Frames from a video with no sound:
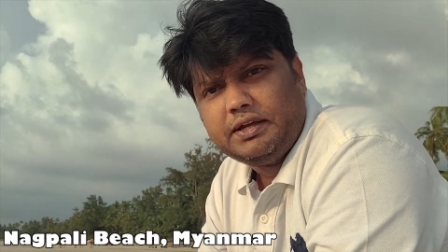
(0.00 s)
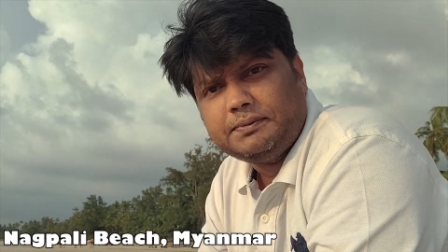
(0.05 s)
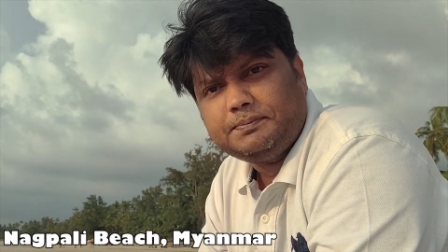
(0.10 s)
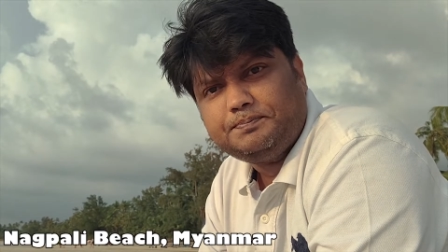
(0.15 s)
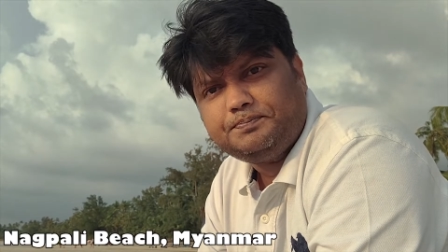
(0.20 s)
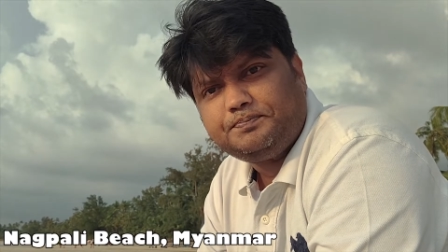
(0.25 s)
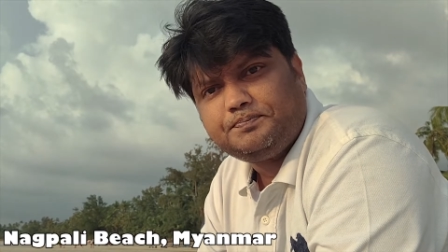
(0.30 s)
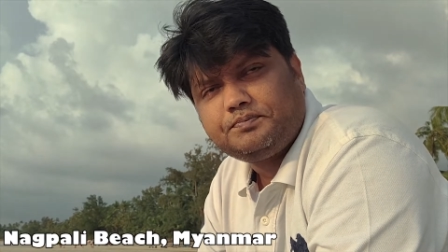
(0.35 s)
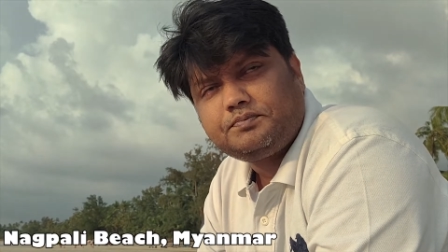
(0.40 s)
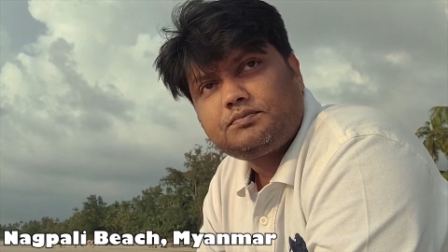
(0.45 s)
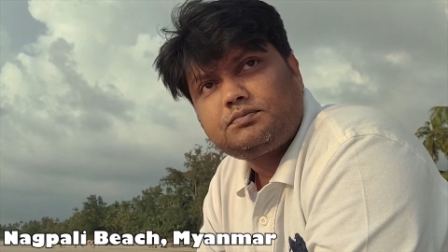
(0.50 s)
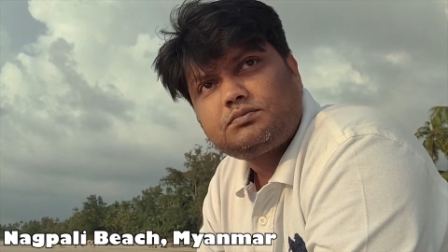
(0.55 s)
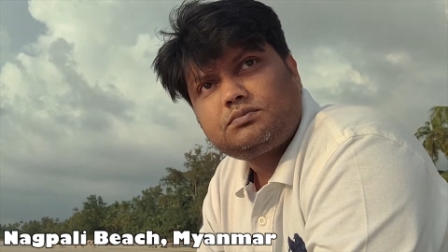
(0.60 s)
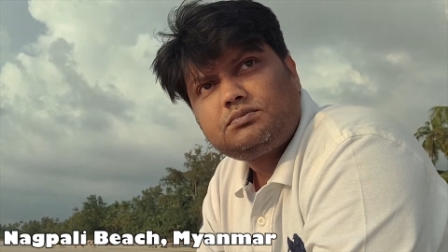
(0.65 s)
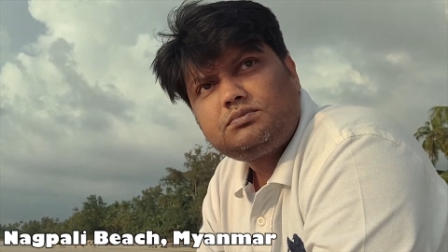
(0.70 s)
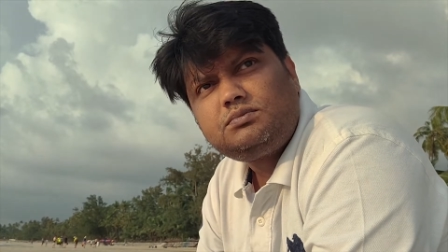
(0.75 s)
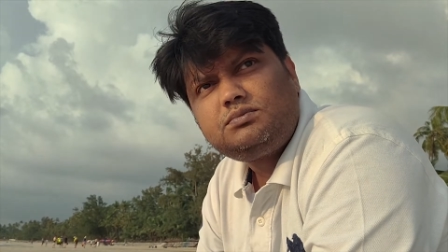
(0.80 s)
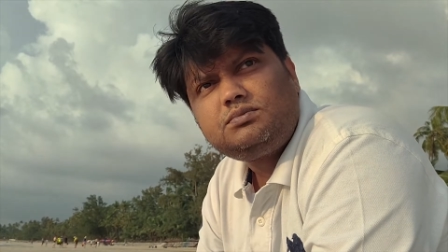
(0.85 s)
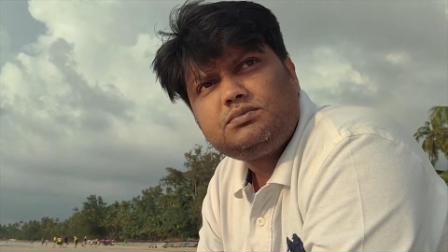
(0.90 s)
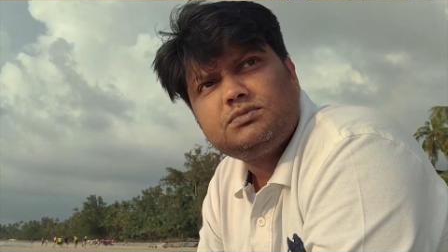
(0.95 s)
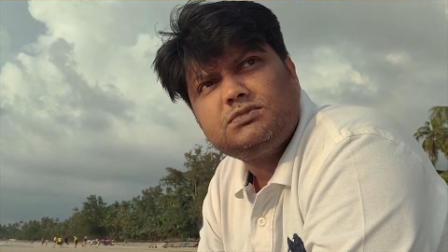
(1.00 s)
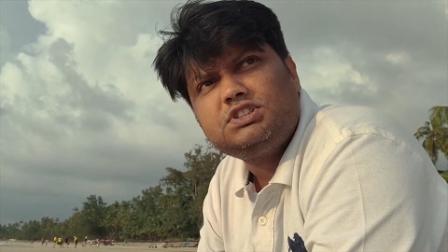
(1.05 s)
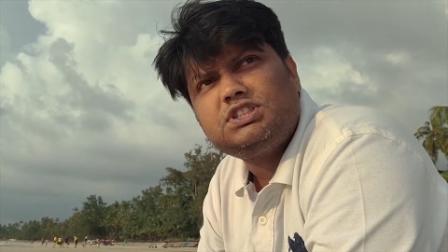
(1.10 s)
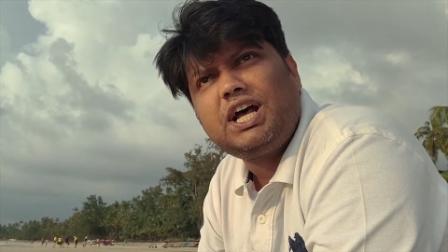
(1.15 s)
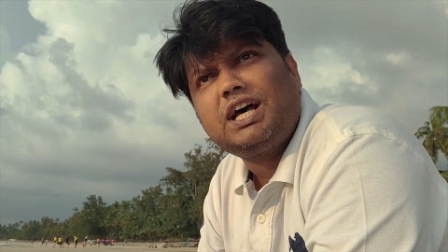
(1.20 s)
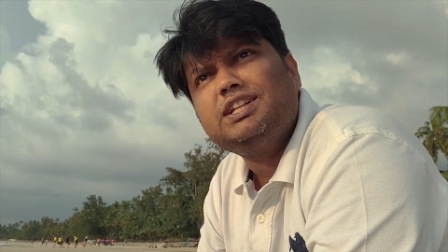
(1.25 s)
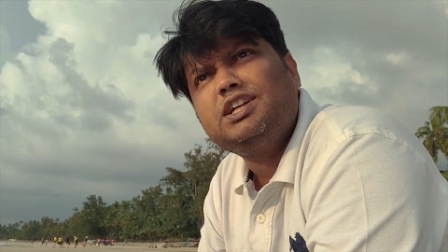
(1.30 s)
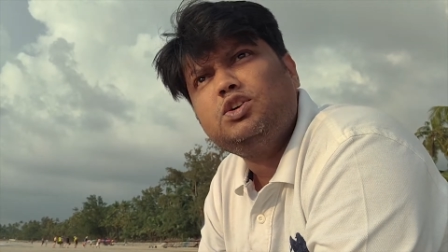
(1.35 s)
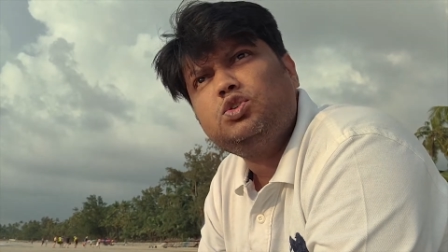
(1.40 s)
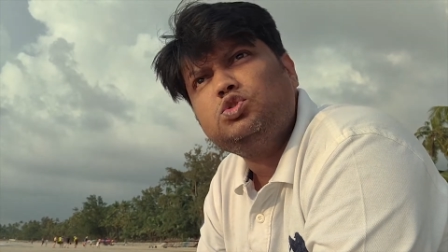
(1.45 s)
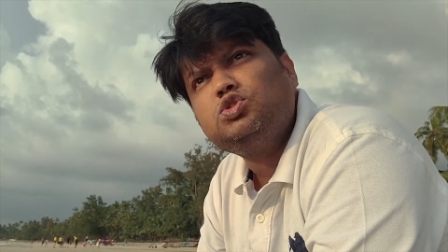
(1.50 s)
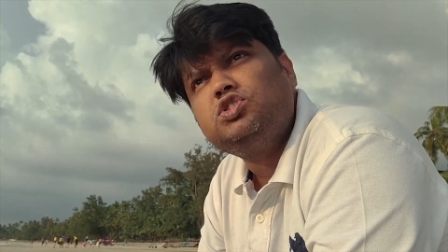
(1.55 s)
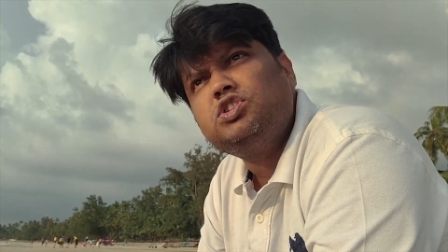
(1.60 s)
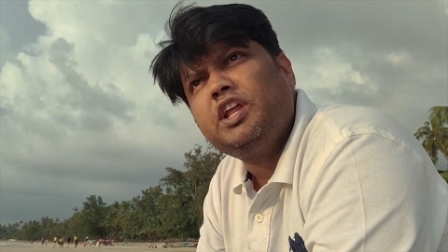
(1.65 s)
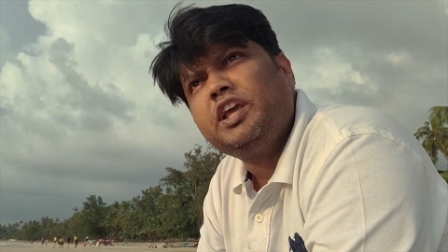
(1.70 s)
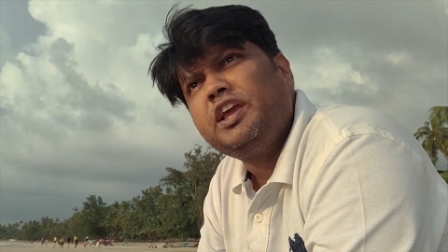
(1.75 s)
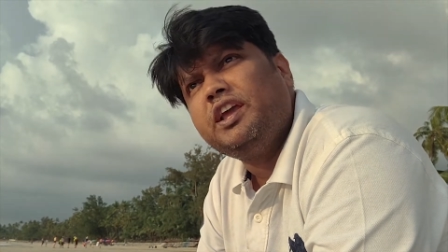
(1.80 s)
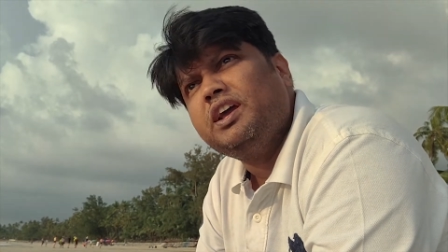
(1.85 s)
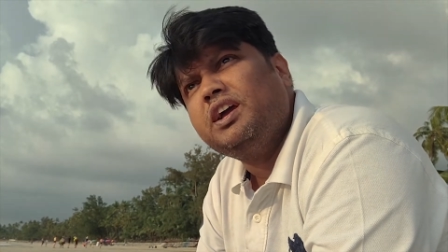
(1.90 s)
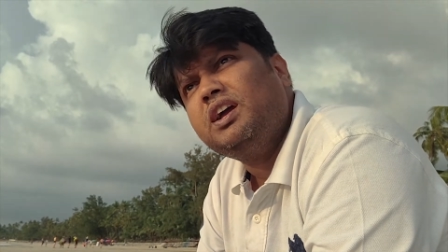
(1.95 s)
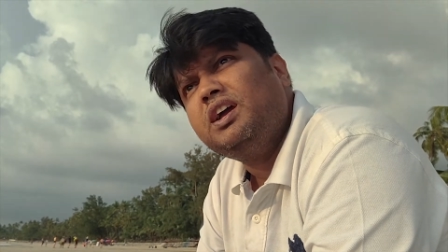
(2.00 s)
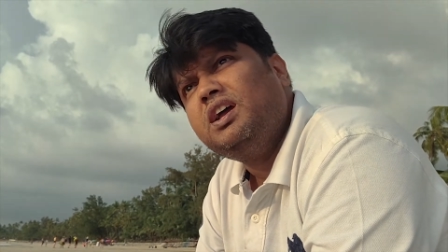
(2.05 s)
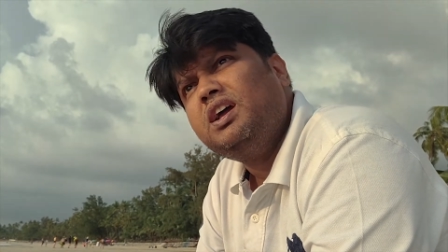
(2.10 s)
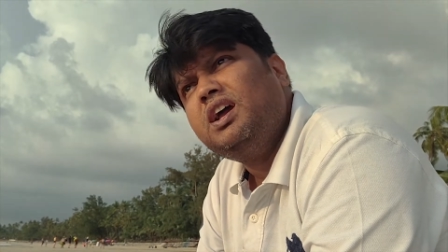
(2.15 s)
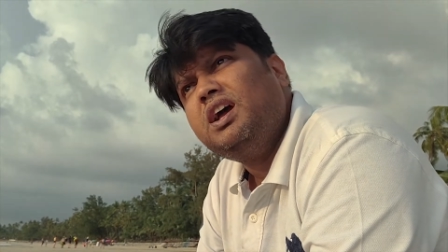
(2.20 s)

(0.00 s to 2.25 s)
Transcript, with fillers: है ज़्यादा कुछ नहीं है